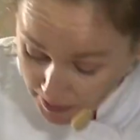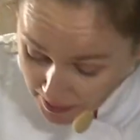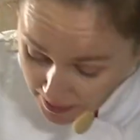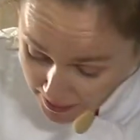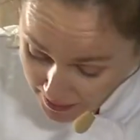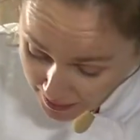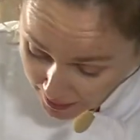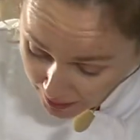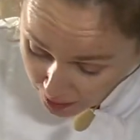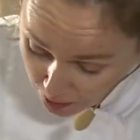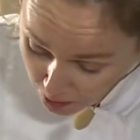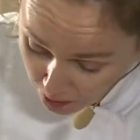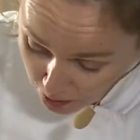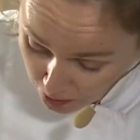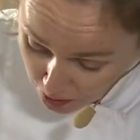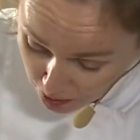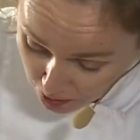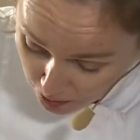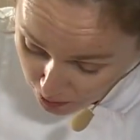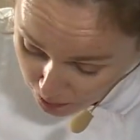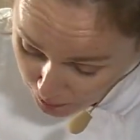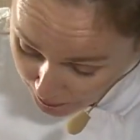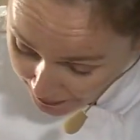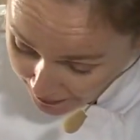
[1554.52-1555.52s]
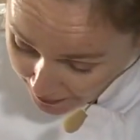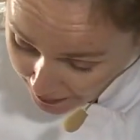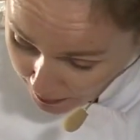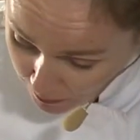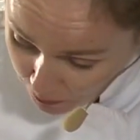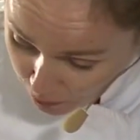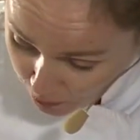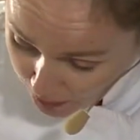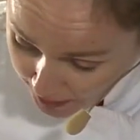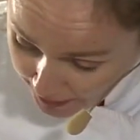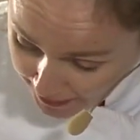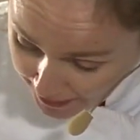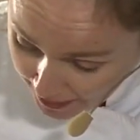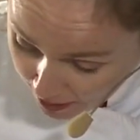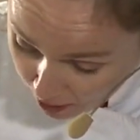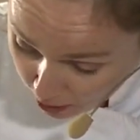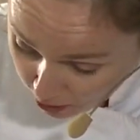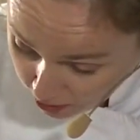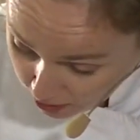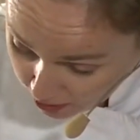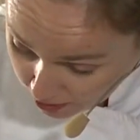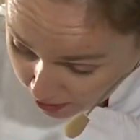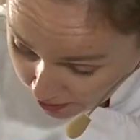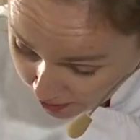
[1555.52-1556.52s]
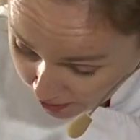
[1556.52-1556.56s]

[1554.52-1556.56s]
C'est celle de ce matin. Ah oui, c'est celle que tu avais